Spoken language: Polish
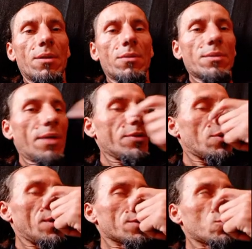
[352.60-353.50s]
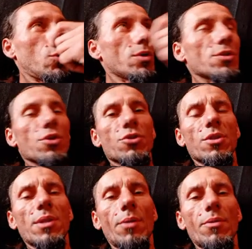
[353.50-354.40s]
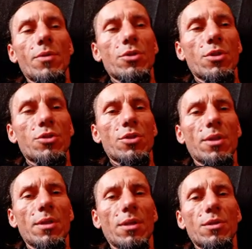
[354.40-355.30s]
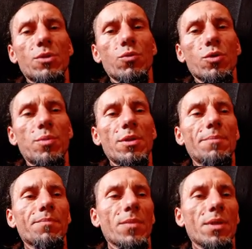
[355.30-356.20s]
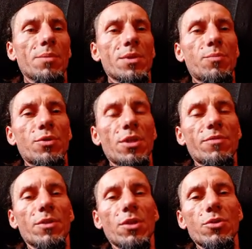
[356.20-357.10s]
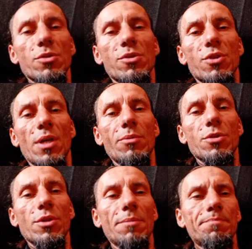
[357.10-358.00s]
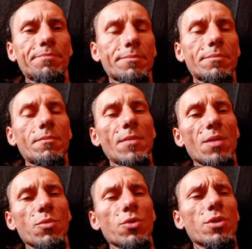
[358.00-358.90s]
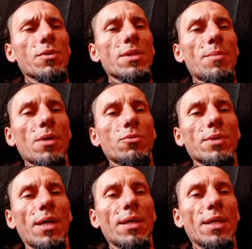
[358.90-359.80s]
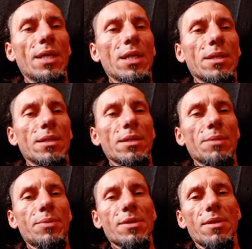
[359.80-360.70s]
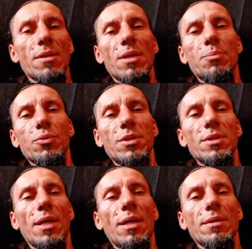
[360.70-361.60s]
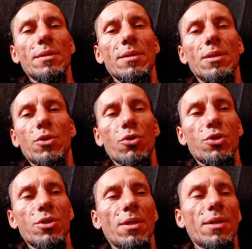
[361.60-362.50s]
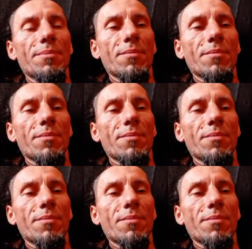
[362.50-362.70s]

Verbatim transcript: nawet artykuły gdzieś czytałem właśnie, że jakieś służby bezpieczeństwa też ostrzegały, że możliwość zamachu na e, prezydenta Putina rośnie